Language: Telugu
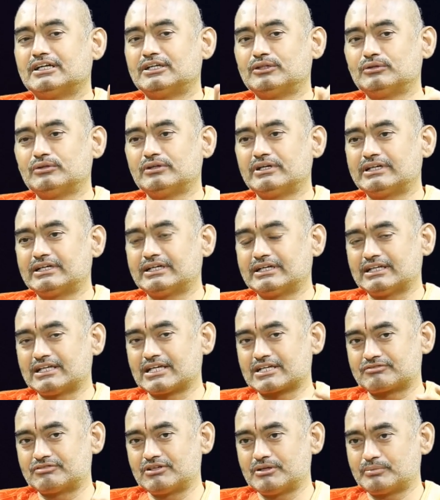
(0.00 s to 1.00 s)
ఇందులో ఏంటంటే
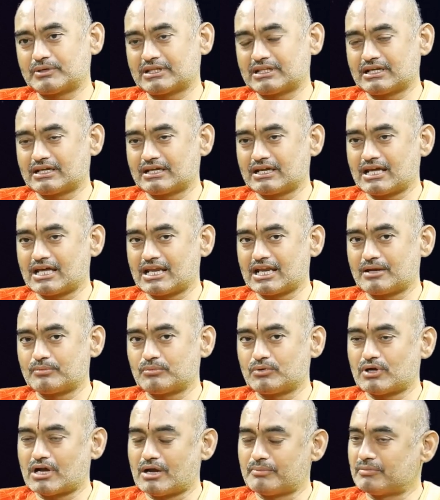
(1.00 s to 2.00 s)

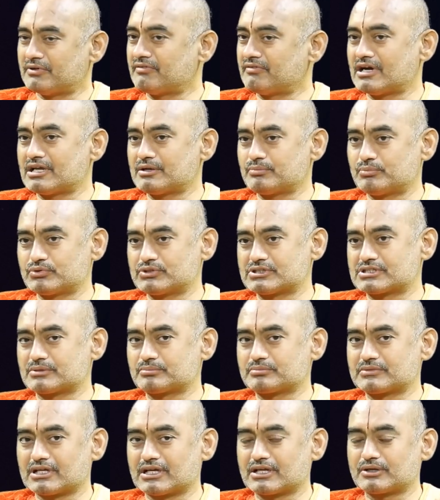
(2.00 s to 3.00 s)
లక్ష్మీప్రదంగానేమో అమ్మవారి పూజ
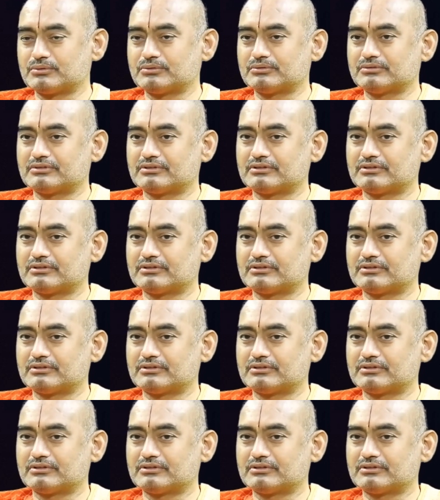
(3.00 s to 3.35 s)
చెప్తారు